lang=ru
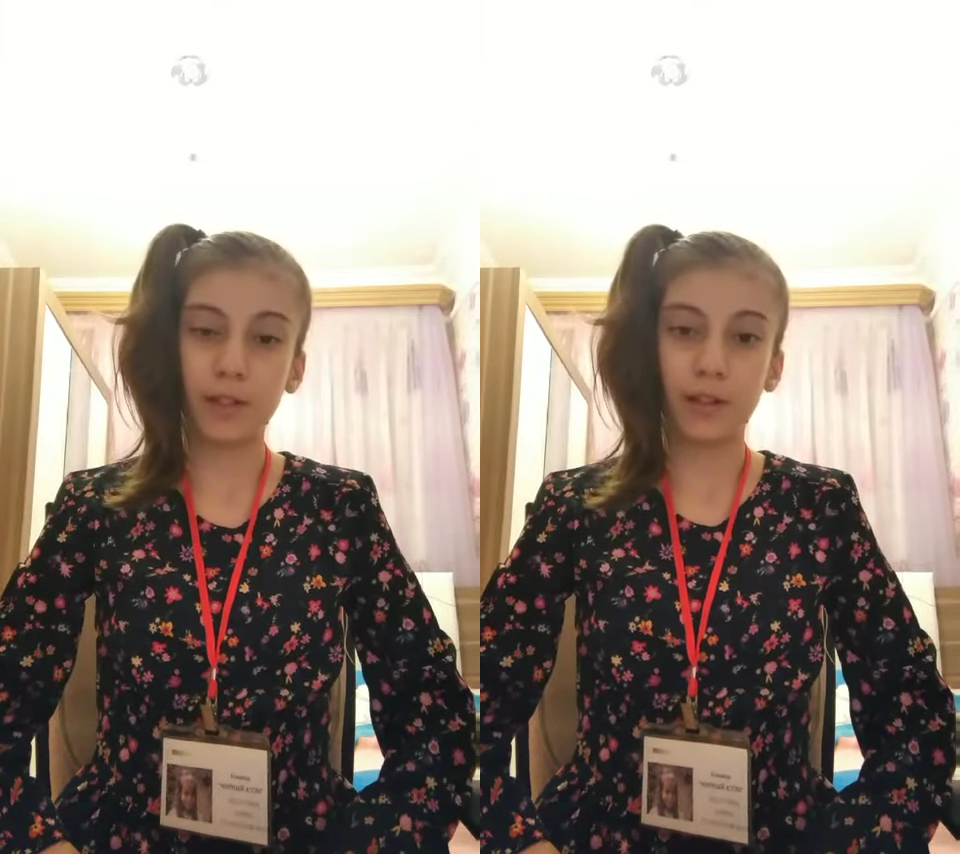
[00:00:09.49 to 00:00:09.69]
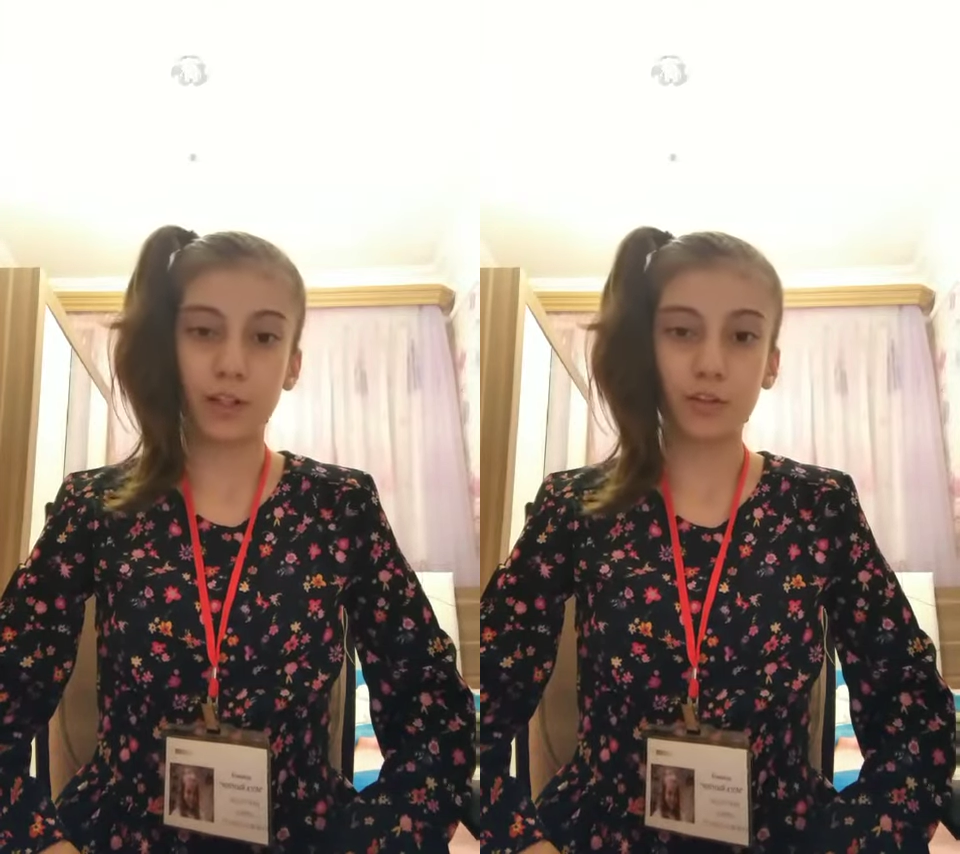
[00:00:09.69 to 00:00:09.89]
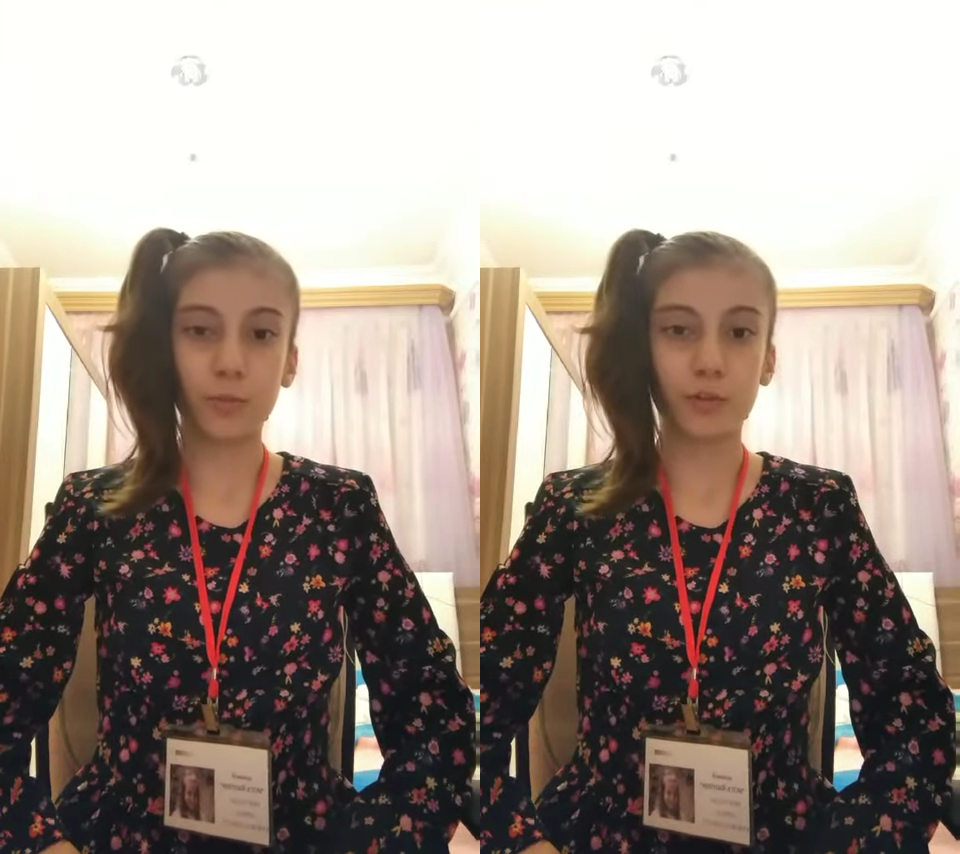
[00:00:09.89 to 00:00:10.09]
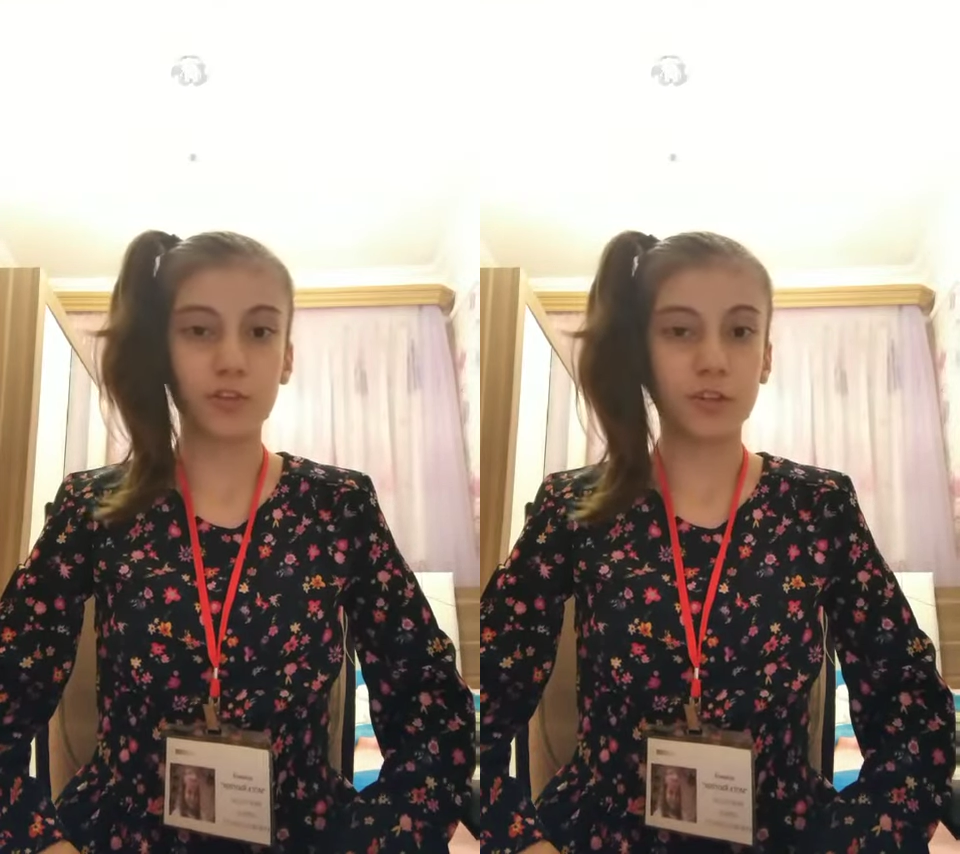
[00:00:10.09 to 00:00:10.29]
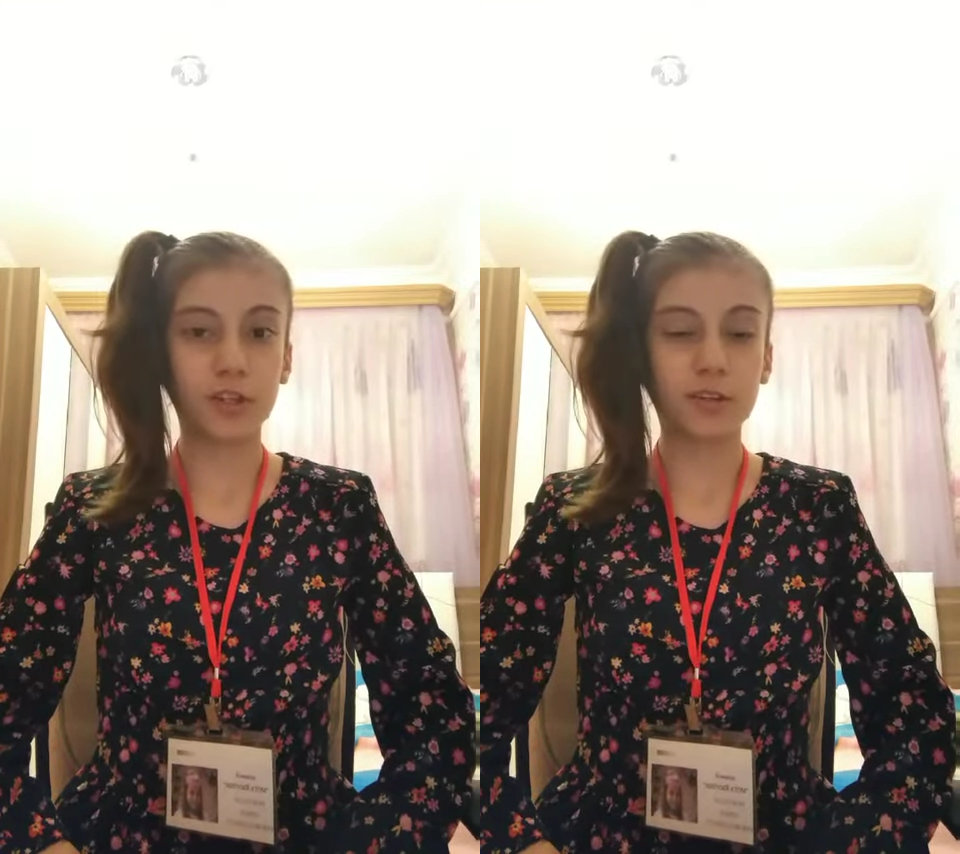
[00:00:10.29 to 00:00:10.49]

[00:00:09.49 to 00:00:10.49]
Хочу прочитать